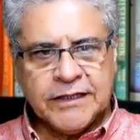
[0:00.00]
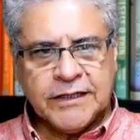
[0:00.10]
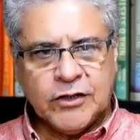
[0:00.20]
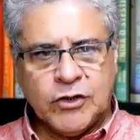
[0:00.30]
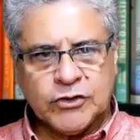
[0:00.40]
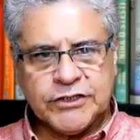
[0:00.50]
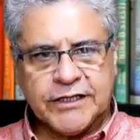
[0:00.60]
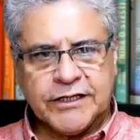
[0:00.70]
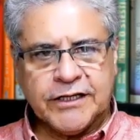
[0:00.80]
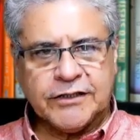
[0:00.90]
Los
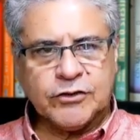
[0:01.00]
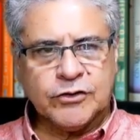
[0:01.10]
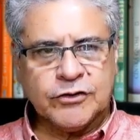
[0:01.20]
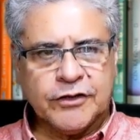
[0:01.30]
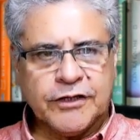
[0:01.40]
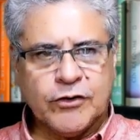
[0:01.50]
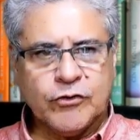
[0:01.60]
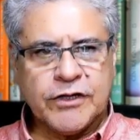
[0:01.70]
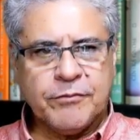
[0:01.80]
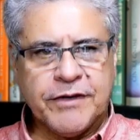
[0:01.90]
secretos de
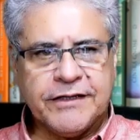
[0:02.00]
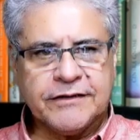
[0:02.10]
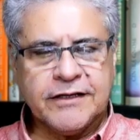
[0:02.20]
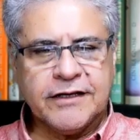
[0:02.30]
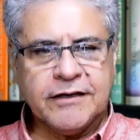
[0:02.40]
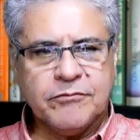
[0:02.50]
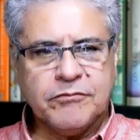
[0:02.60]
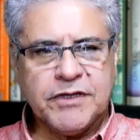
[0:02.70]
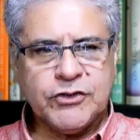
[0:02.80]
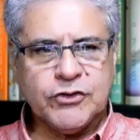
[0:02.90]
una mente
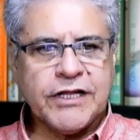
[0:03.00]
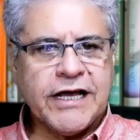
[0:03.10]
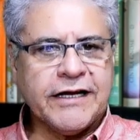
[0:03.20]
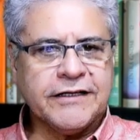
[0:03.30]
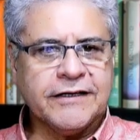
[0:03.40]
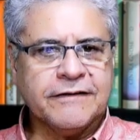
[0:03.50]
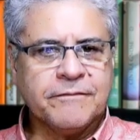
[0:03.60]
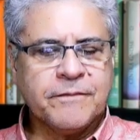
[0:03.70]
millonaria.